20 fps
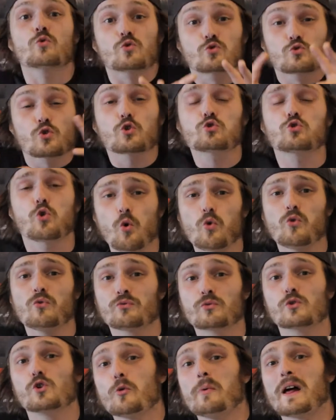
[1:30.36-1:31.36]
Donc tu
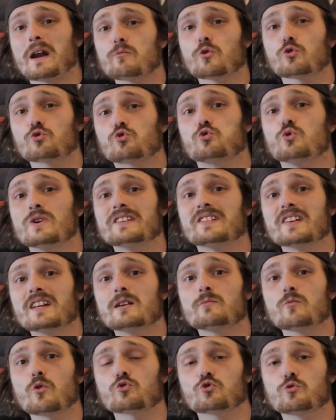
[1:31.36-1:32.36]
retrouves globalement tous les
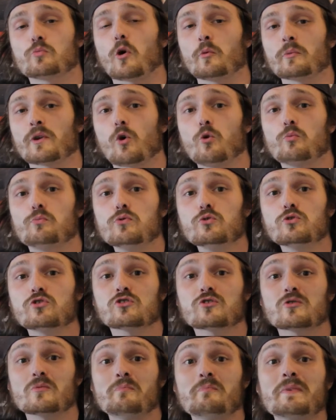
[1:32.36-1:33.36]
éléments du premier
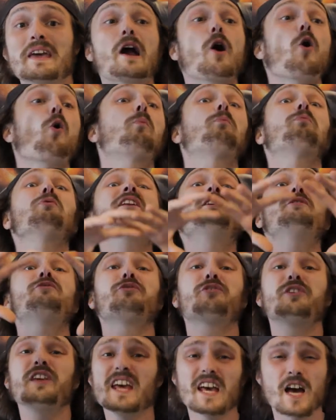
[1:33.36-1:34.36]
opus, mais
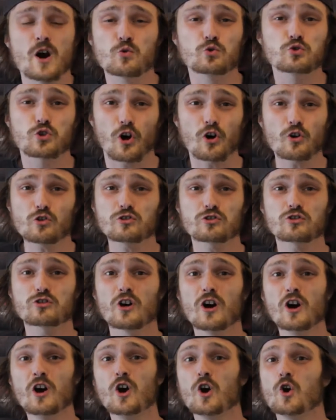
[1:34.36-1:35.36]
amplifiés à
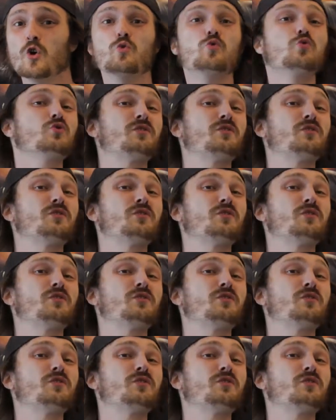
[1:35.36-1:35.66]
outrance où